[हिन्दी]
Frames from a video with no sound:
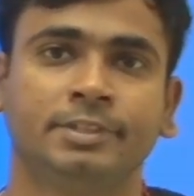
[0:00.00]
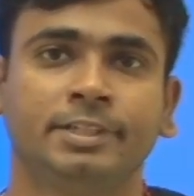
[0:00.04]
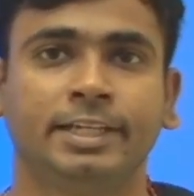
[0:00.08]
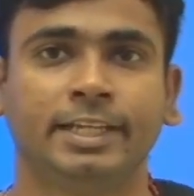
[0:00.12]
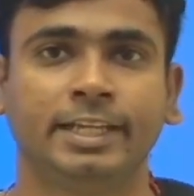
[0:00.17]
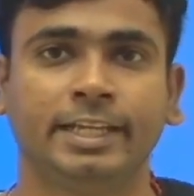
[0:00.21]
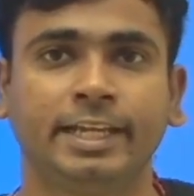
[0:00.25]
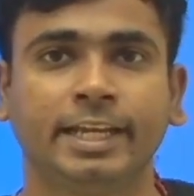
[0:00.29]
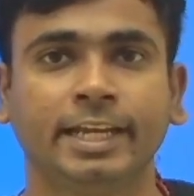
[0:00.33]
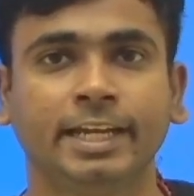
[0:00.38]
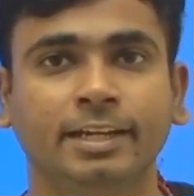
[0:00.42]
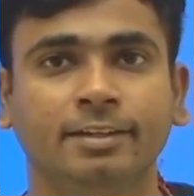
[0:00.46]

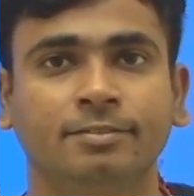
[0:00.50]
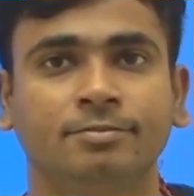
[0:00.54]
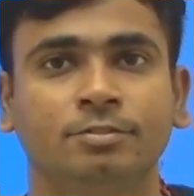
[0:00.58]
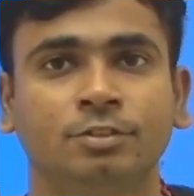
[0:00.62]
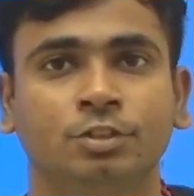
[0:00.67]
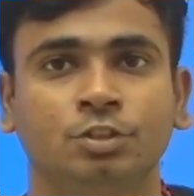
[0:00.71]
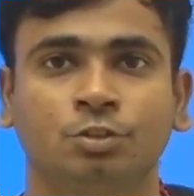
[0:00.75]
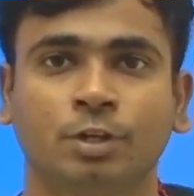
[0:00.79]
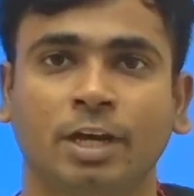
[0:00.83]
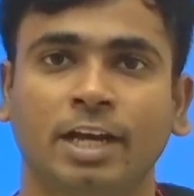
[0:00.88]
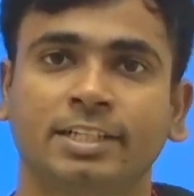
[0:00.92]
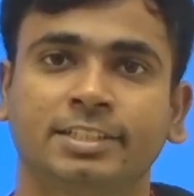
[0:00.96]
ठीक है
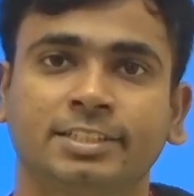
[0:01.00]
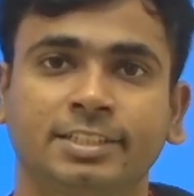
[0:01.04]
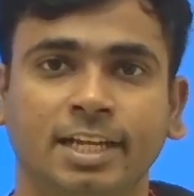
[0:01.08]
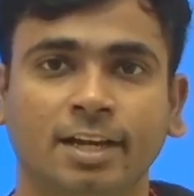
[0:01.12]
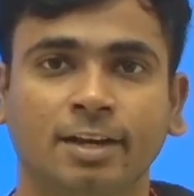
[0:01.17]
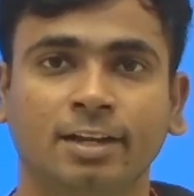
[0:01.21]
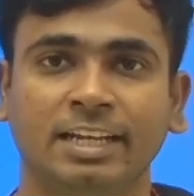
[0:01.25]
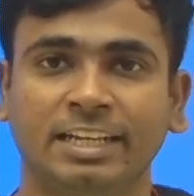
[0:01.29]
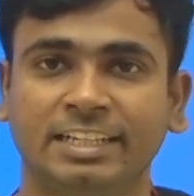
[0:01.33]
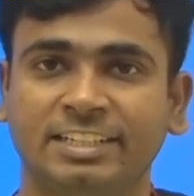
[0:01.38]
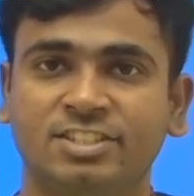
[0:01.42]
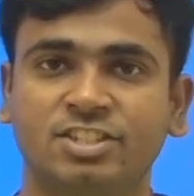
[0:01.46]
तो आज
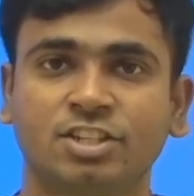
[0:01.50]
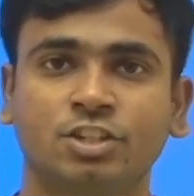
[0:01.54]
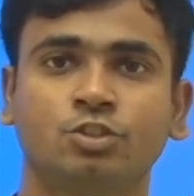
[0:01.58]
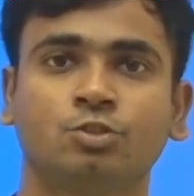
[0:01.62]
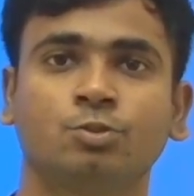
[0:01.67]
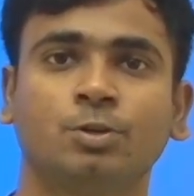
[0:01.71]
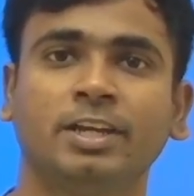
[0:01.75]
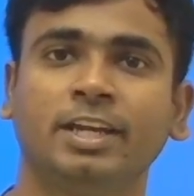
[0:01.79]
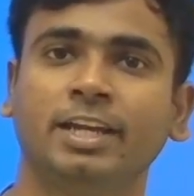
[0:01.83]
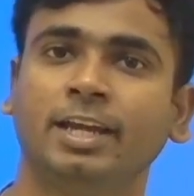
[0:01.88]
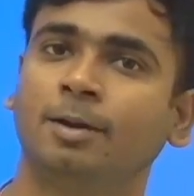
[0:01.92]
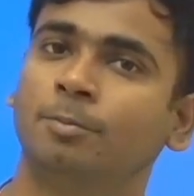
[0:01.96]
का लेक्चर
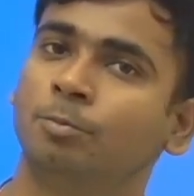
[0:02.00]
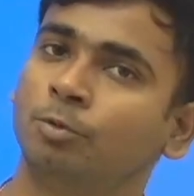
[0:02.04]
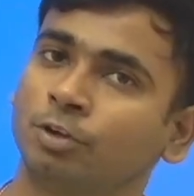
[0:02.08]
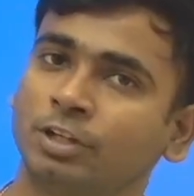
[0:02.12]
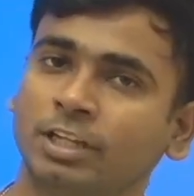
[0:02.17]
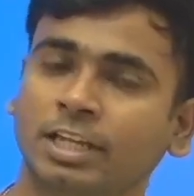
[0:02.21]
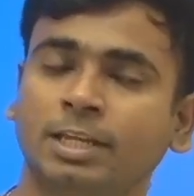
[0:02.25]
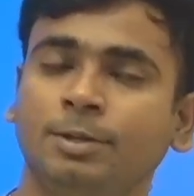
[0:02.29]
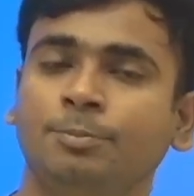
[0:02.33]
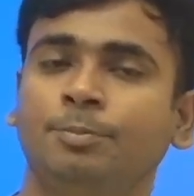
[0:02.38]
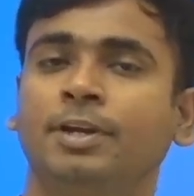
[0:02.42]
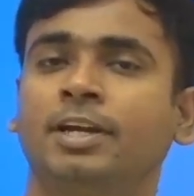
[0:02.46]
जो है हम लोग
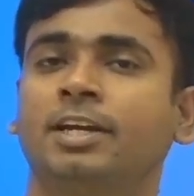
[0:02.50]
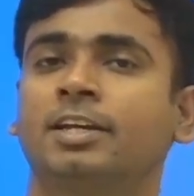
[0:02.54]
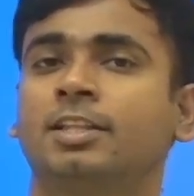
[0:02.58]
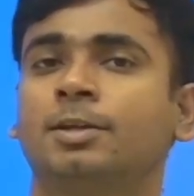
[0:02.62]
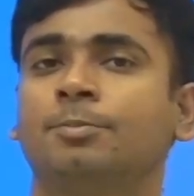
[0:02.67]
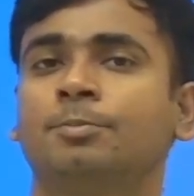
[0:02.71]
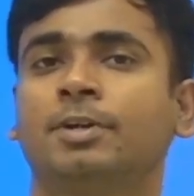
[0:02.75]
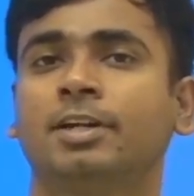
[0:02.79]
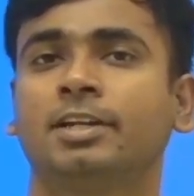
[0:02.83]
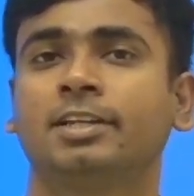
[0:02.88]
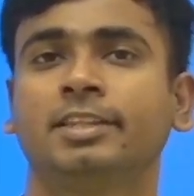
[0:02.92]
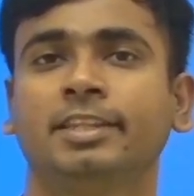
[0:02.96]
यहीं पे
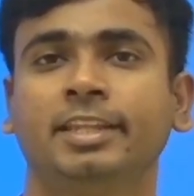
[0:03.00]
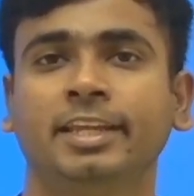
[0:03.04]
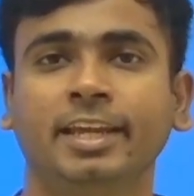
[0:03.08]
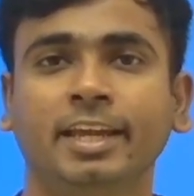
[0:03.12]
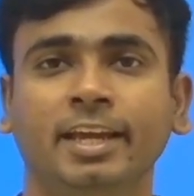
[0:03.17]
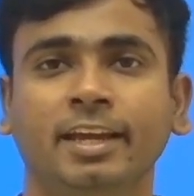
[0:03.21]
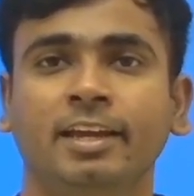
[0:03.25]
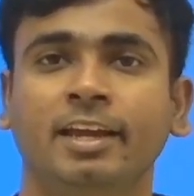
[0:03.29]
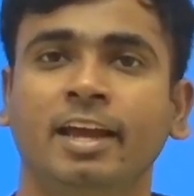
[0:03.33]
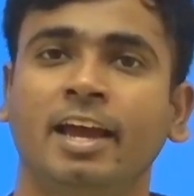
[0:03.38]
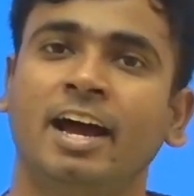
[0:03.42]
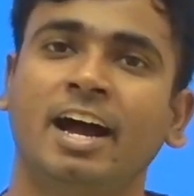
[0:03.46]
खत्म करते हैं
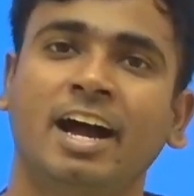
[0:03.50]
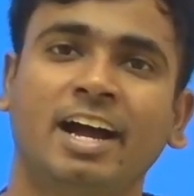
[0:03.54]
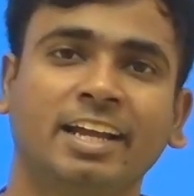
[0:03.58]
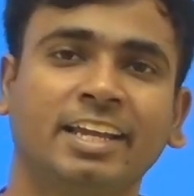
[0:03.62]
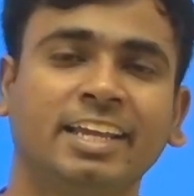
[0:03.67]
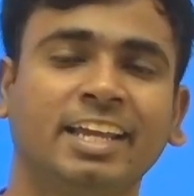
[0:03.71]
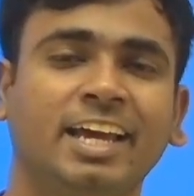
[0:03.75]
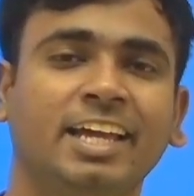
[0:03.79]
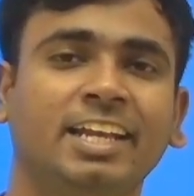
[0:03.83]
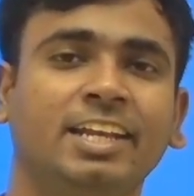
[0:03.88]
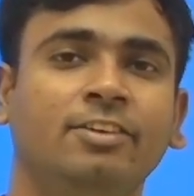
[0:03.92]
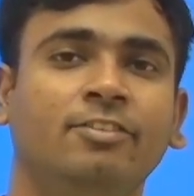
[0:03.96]

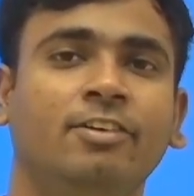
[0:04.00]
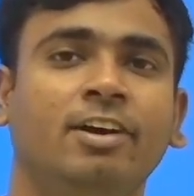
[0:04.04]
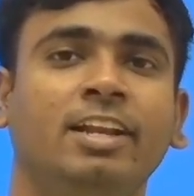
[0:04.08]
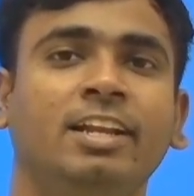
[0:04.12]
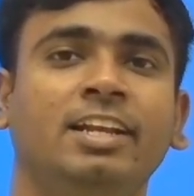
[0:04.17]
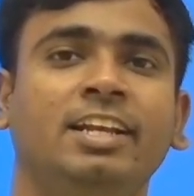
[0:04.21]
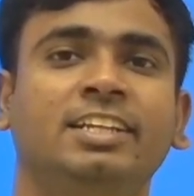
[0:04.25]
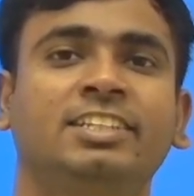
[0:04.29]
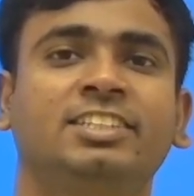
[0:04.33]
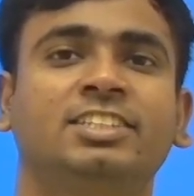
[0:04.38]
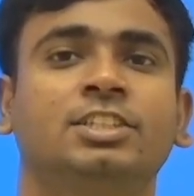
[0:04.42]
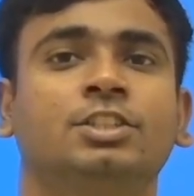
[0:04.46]
आगे आने वाले
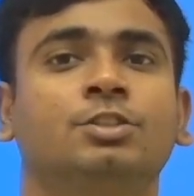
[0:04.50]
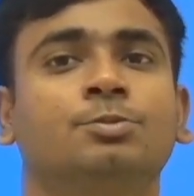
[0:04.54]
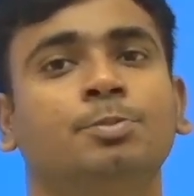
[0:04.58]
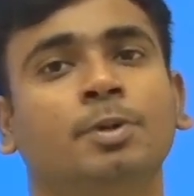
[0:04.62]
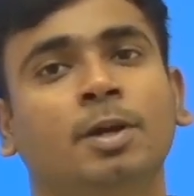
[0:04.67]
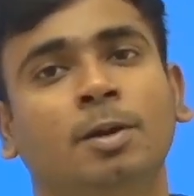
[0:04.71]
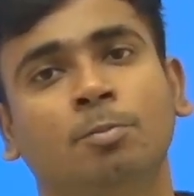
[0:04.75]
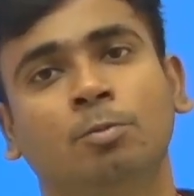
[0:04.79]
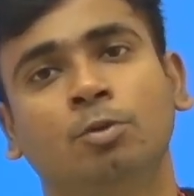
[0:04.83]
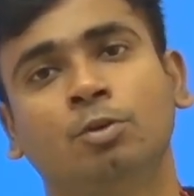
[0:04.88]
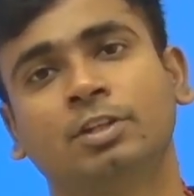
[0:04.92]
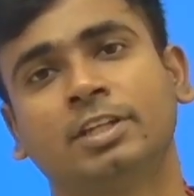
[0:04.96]
लेक्चर्स में
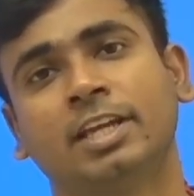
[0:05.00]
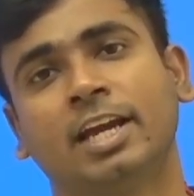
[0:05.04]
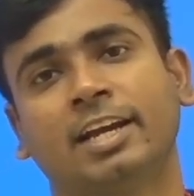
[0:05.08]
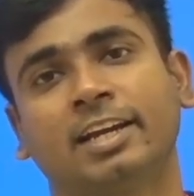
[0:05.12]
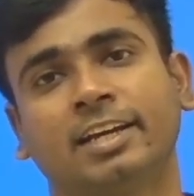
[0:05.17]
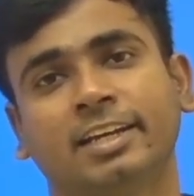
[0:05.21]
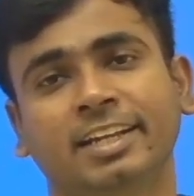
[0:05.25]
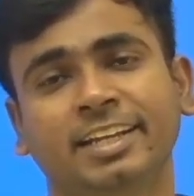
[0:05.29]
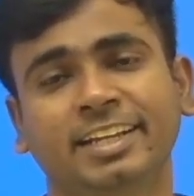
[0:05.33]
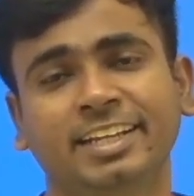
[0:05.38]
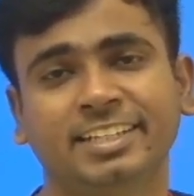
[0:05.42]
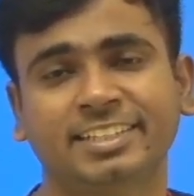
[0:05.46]
हम लोग क्या
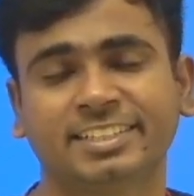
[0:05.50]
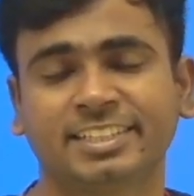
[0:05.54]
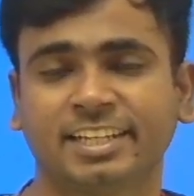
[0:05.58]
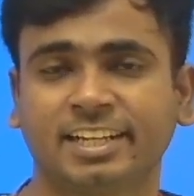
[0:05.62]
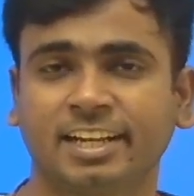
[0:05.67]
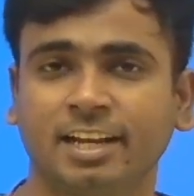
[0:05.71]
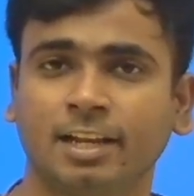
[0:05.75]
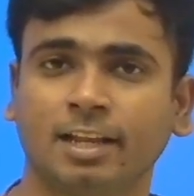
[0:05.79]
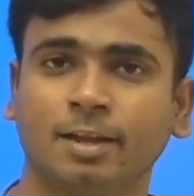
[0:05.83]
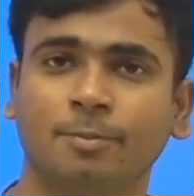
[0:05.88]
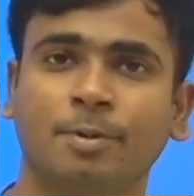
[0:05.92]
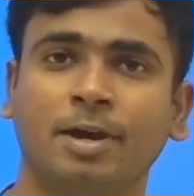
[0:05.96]
करेंगे
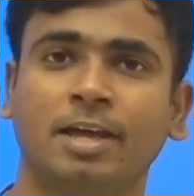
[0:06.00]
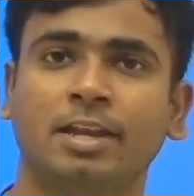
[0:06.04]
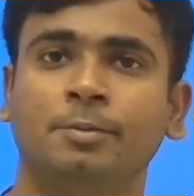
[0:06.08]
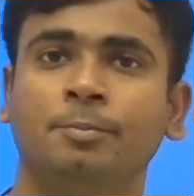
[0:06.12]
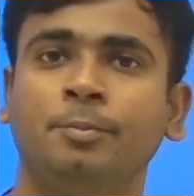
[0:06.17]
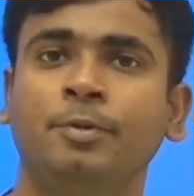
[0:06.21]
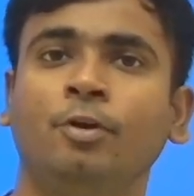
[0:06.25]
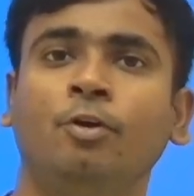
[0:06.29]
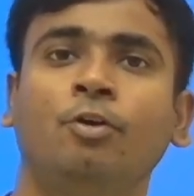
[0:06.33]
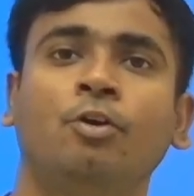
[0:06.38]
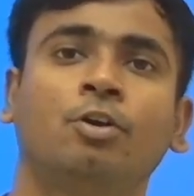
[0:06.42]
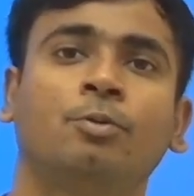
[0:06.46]
सर्कल के बारे
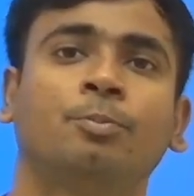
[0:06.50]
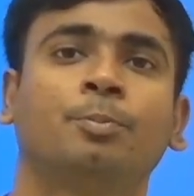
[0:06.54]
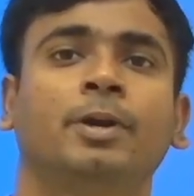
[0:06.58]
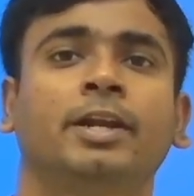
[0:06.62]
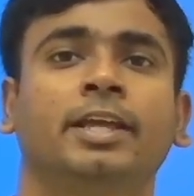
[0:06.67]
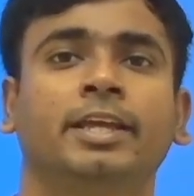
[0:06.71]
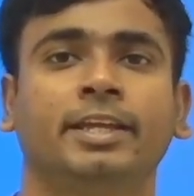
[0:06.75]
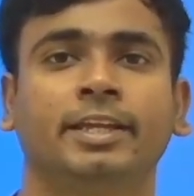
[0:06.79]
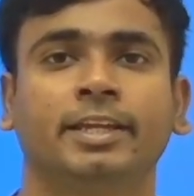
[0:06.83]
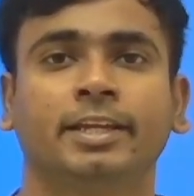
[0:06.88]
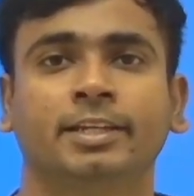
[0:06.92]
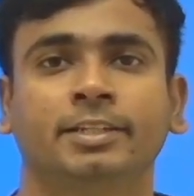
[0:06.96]
में और
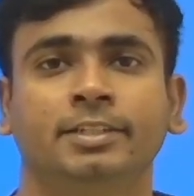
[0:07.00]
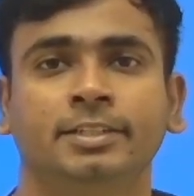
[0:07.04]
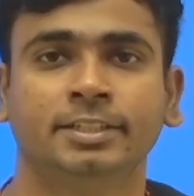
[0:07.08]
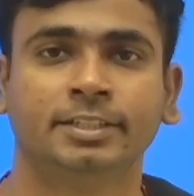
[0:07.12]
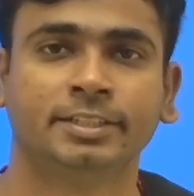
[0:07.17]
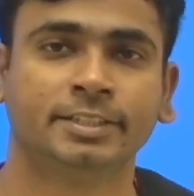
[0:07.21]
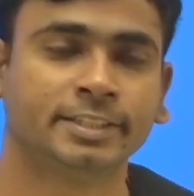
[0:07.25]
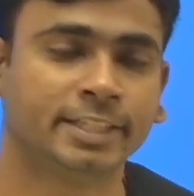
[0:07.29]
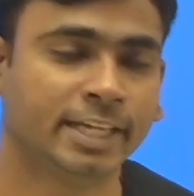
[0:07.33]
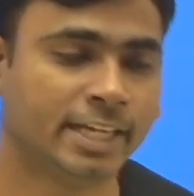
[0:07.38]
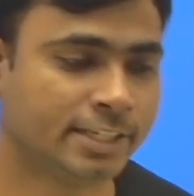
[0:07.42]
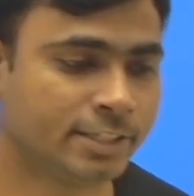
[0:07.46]

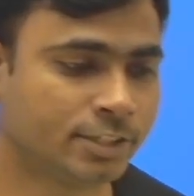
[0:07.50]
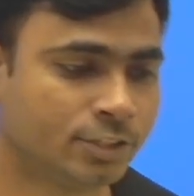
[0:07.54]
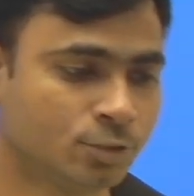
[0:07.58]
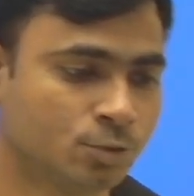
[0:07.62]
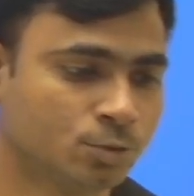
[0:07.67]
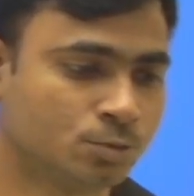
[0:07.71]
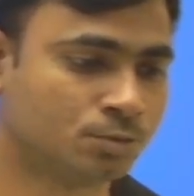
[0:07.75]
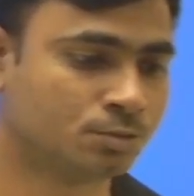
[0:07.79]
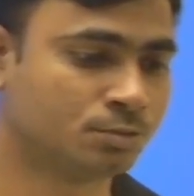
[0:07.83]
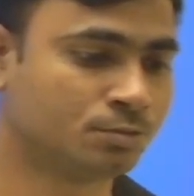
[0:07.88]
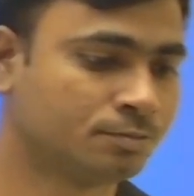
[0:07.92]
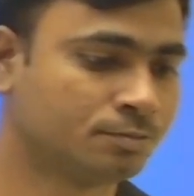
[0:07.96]
पढ़ेंगे थैंक यू